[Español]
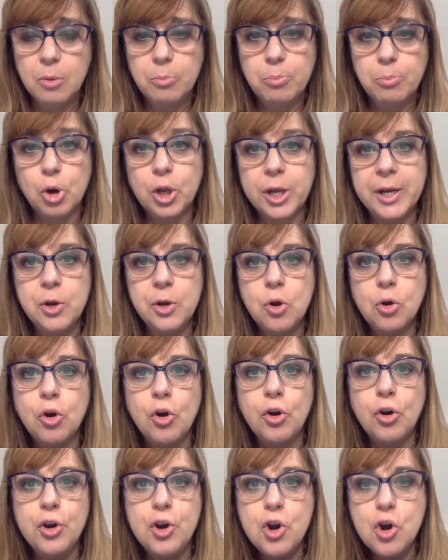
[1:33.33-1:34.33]
porque no
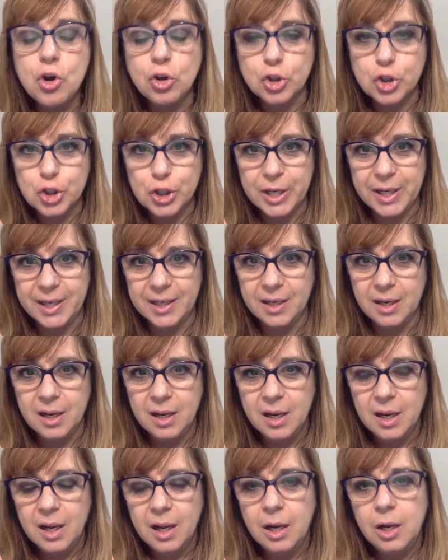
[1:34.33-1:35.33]
conocen
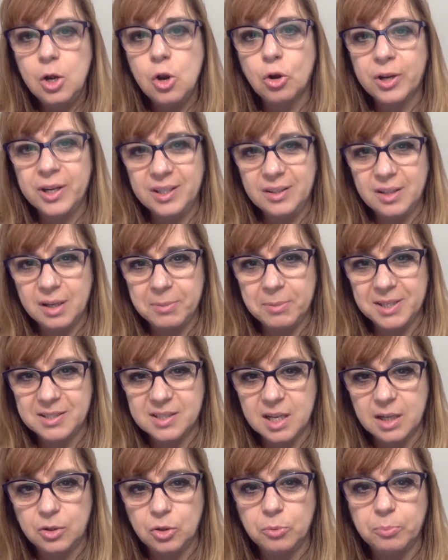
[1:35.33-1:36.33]
lo que está
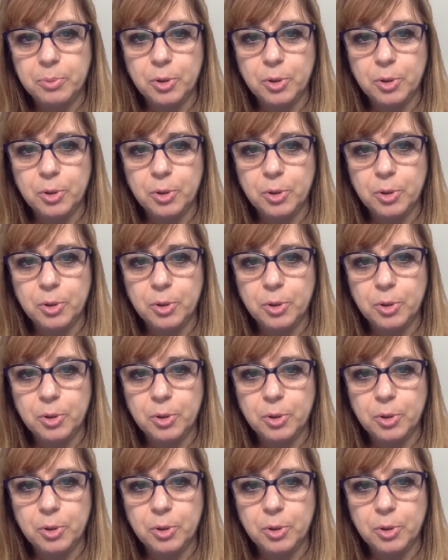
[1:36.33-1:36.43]
pasando.